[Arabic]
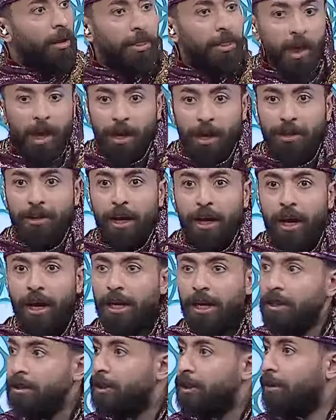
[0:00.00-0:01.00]
نظاره
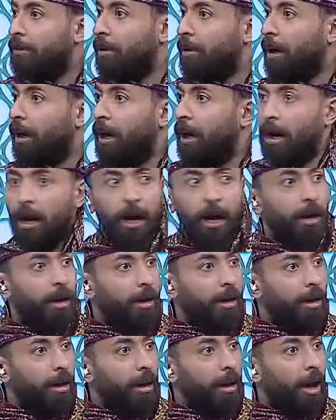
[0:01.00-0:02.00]
ايش يا ابن الحلال
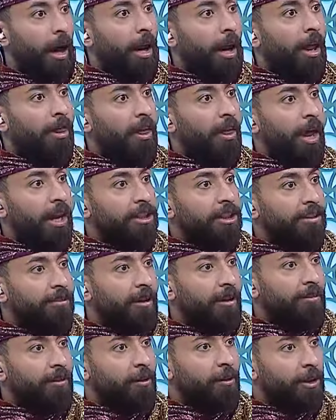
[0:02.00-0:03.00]
النظارة
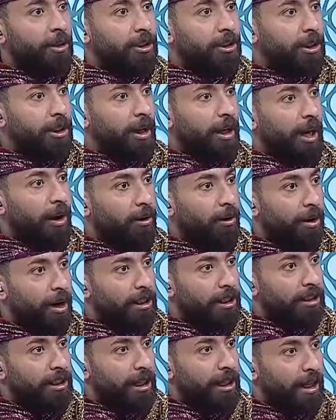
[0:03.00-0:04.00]
شفها في وجهك لا يكون
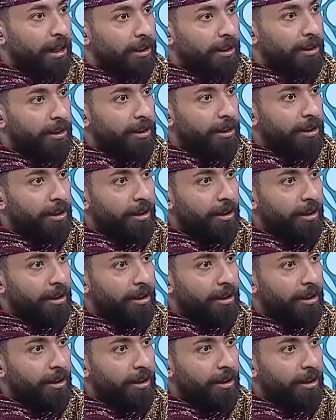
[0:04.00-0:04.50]
ناسيها أه، أنت